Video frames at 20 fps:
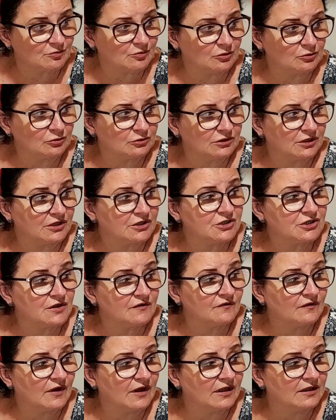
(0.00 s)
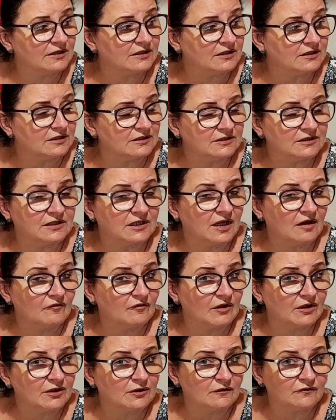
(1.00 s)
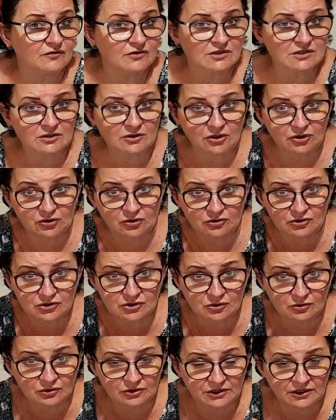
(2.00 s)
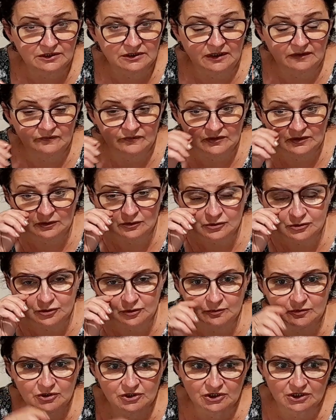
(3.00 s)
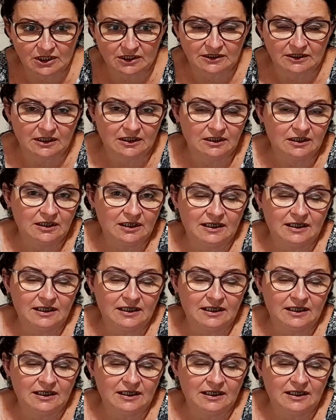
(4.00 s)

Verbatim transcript: bo tutaj drzewa i trawa i to wszystko i to ciągnie ta wilgoć do mieszkania.